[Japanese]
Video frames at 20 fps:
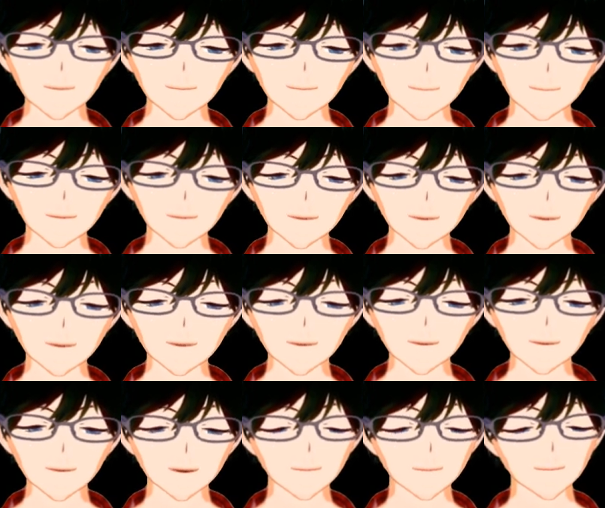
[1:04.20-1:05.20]
周囲の
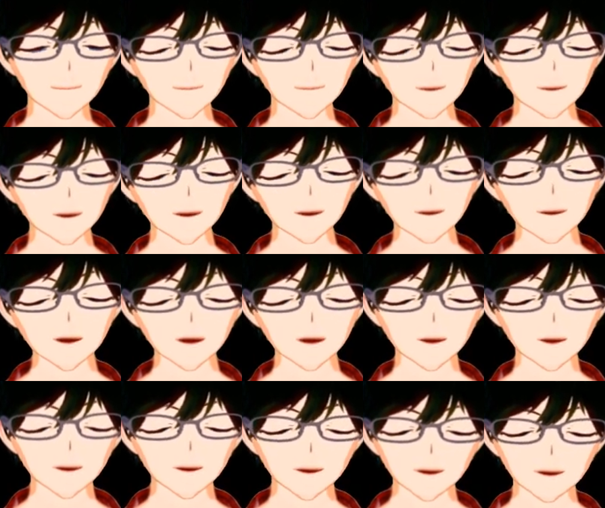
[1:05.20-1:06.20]
ものが巨大化して
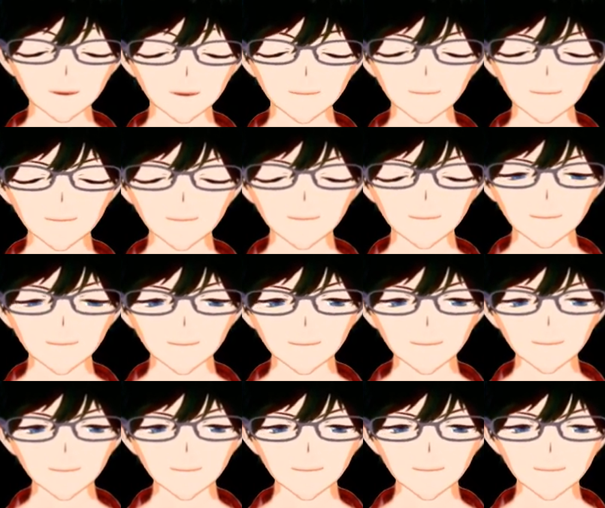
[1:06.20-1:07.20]
たらしいですね。
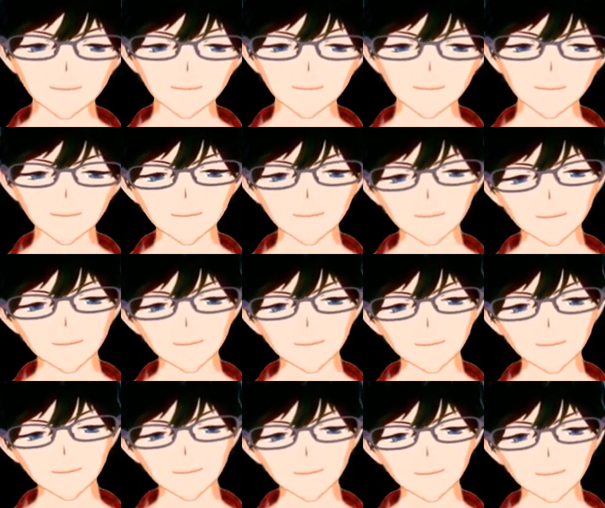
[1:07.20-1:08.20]
で、
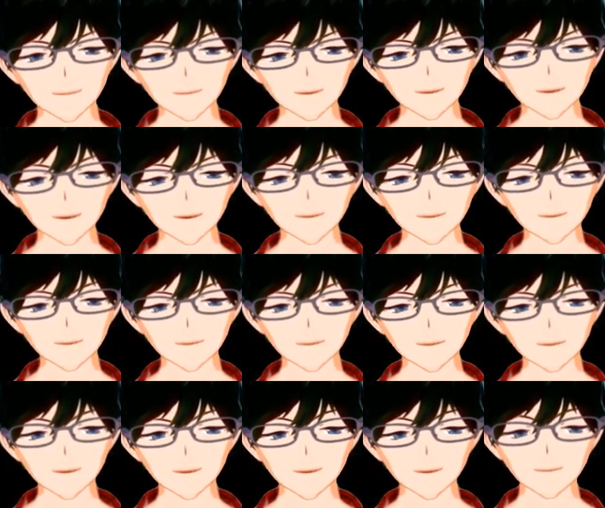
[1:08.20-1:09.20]
自分が鼻の真ん中
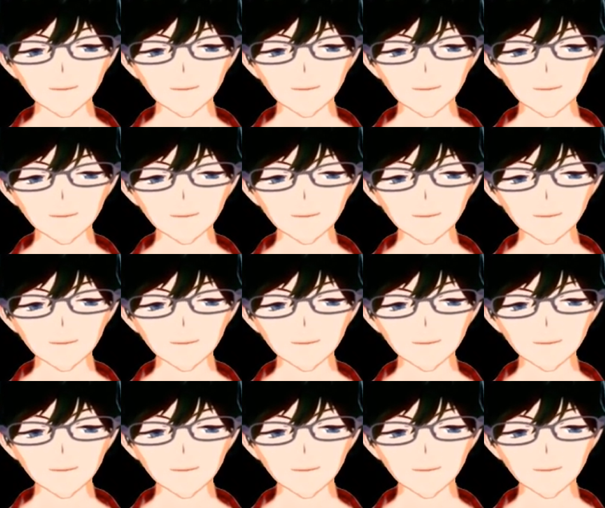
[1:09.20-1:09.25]
で、